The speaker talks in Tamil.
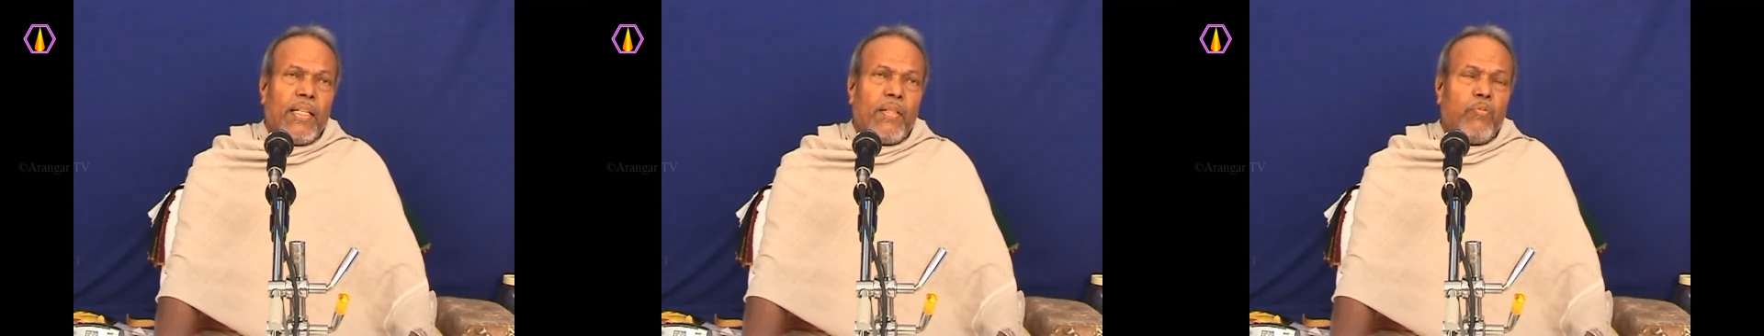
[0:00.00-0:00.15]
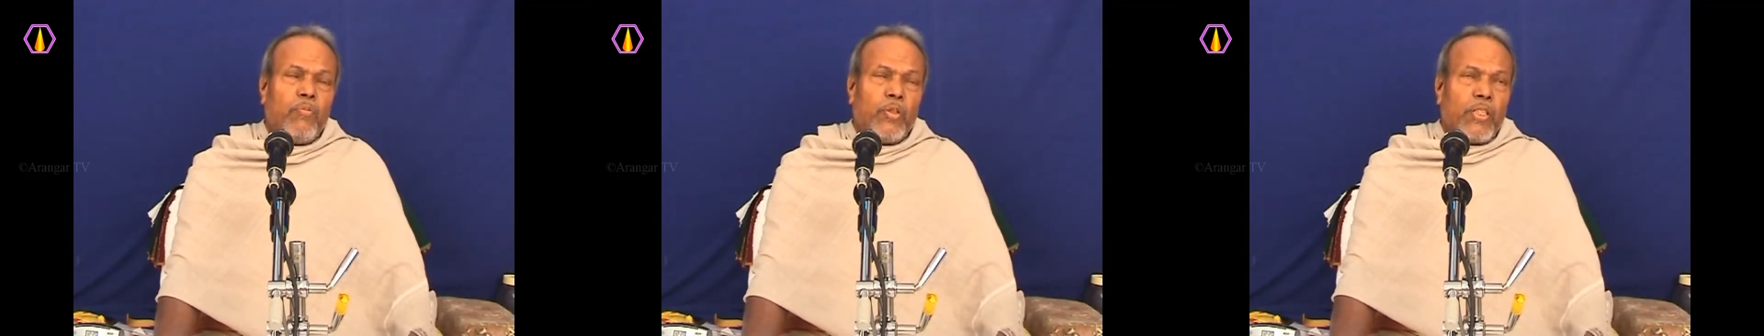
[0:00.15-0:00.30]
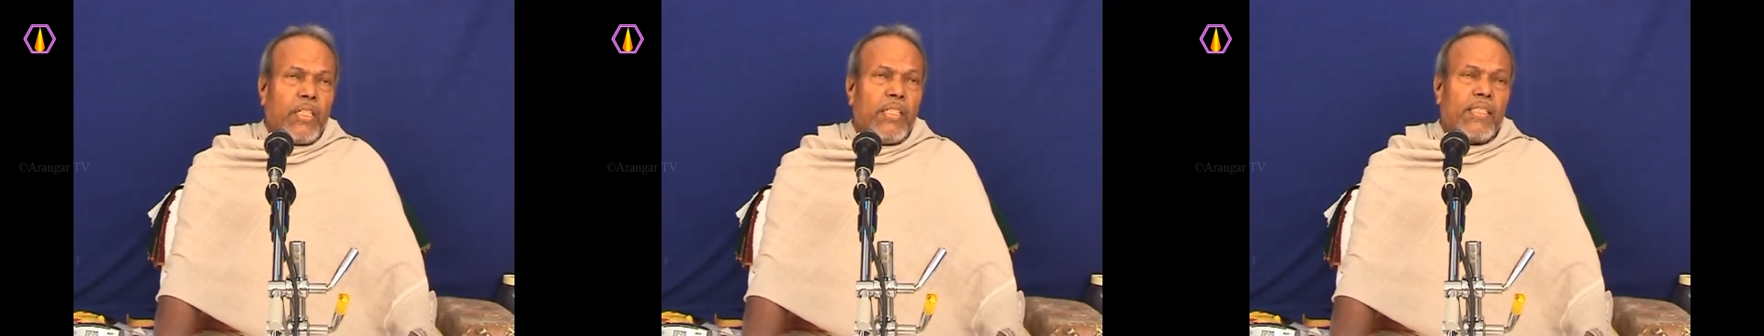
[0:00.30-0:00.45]

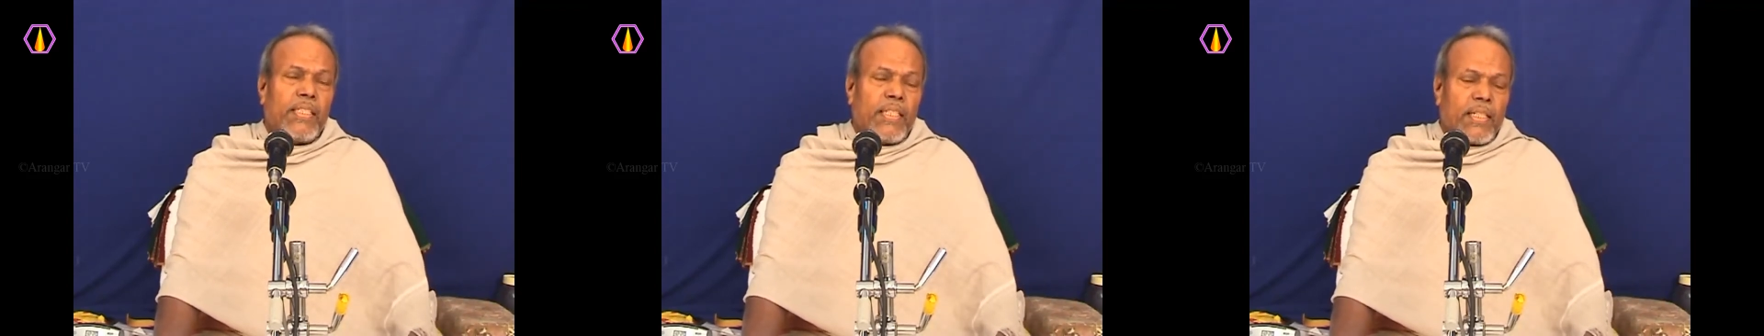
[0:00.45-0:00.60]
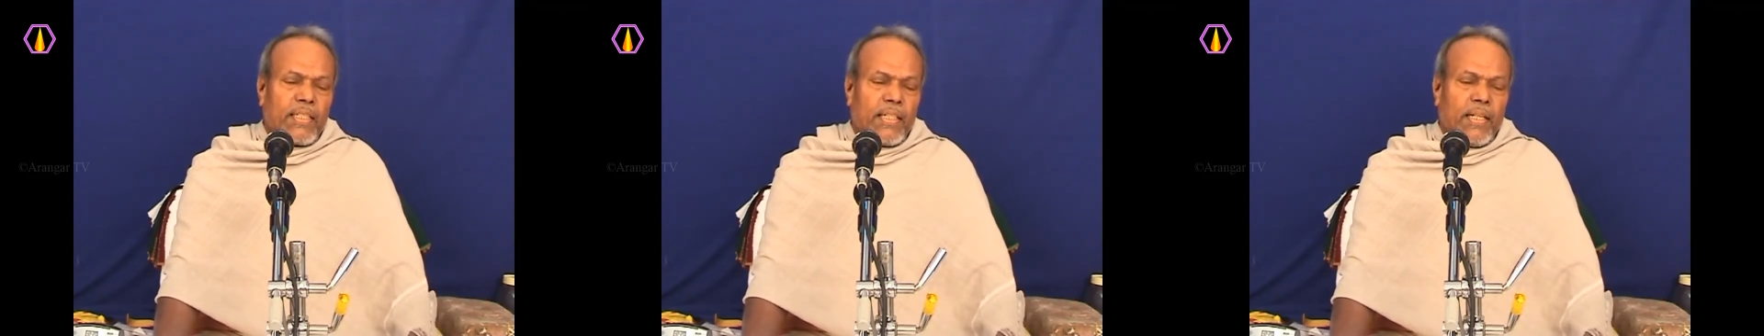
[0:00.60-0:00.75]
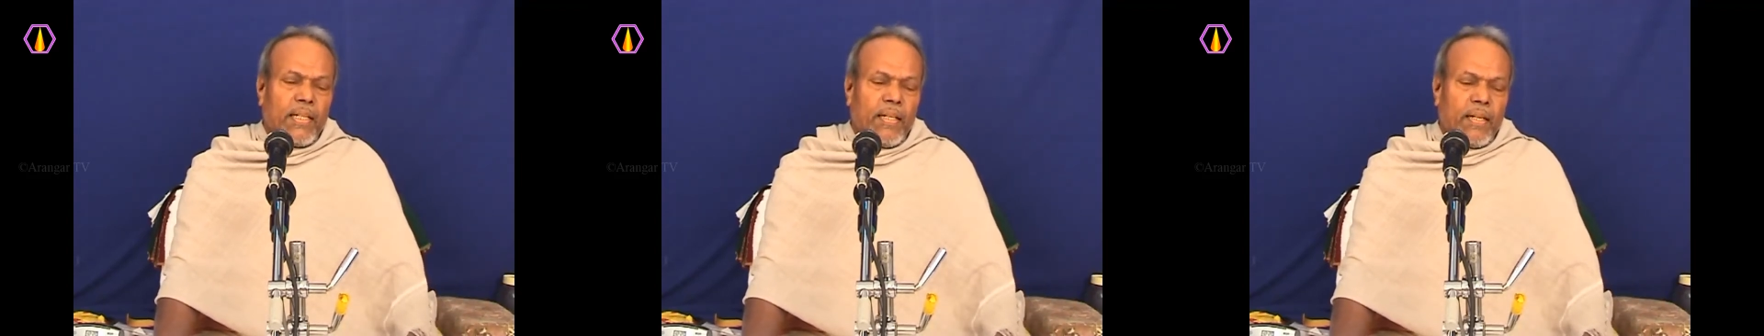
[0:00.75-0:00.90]

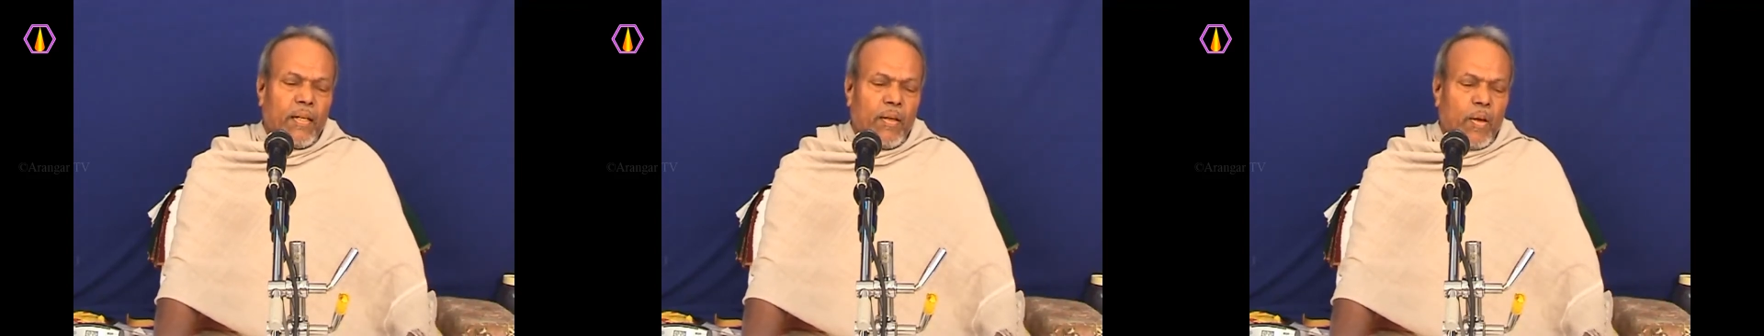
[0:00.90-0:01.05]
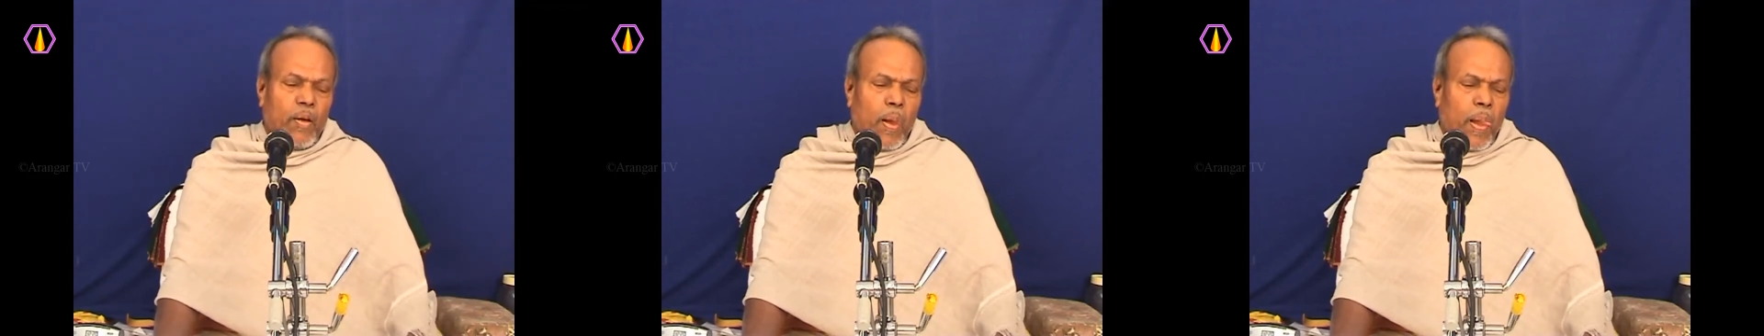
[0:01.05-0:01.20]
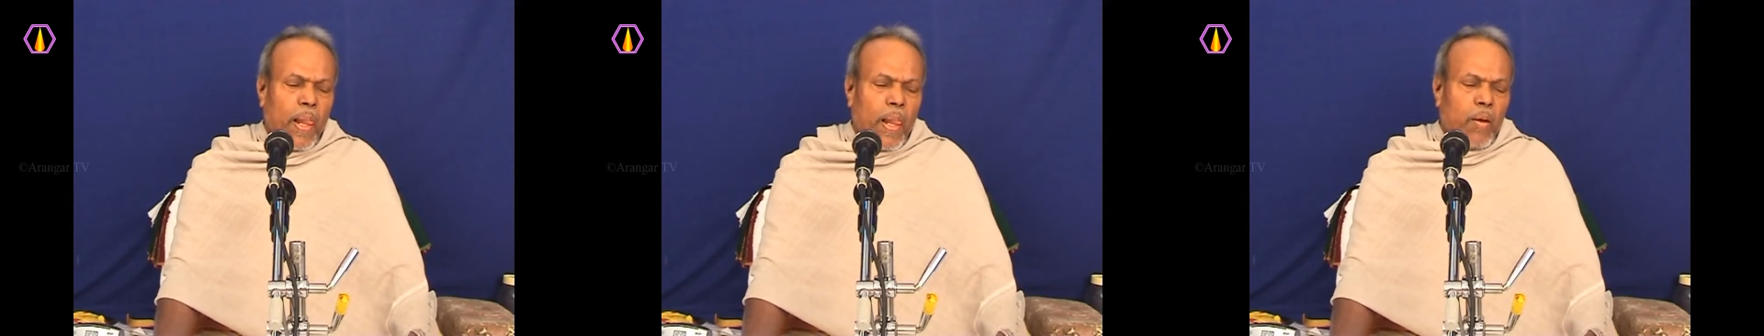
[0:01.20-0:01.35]
முக்கியஸ்தர்கள்
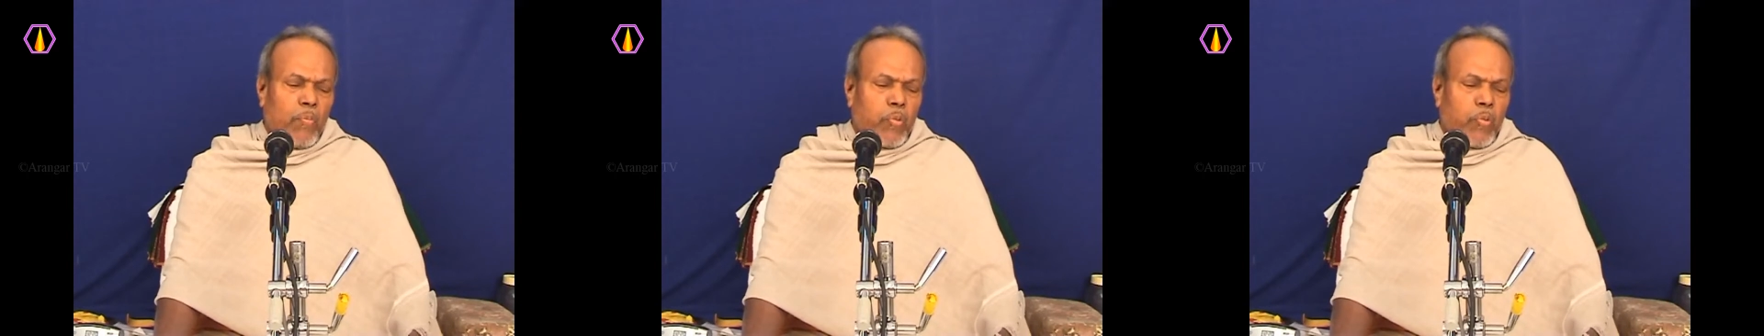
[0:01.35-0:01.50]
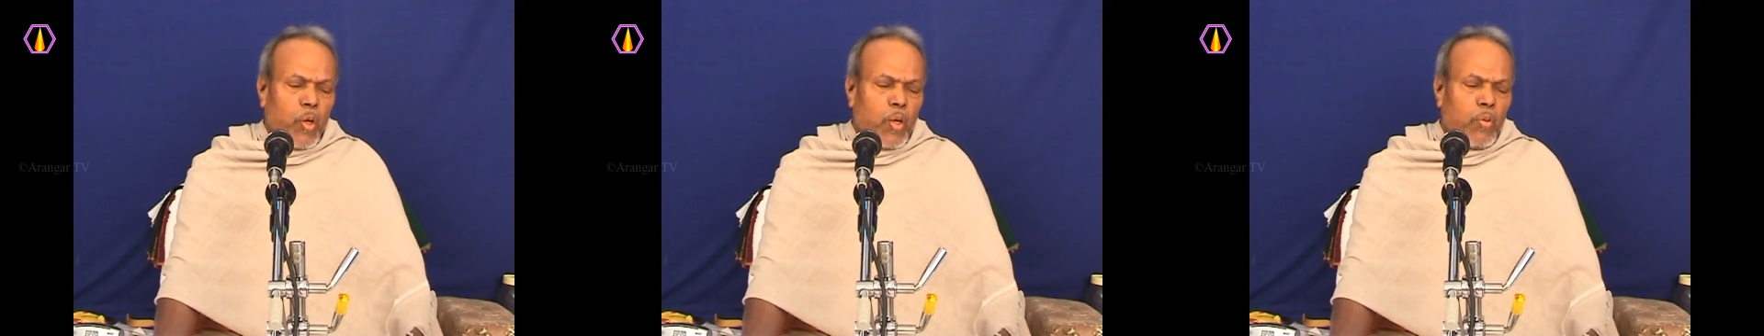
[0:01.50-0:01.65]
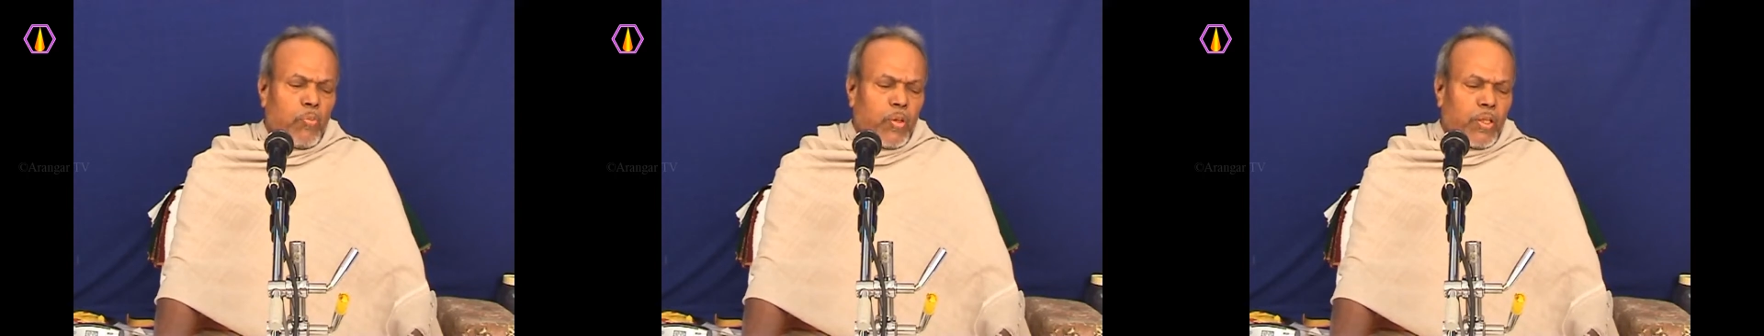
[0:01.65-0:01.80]
பொருள்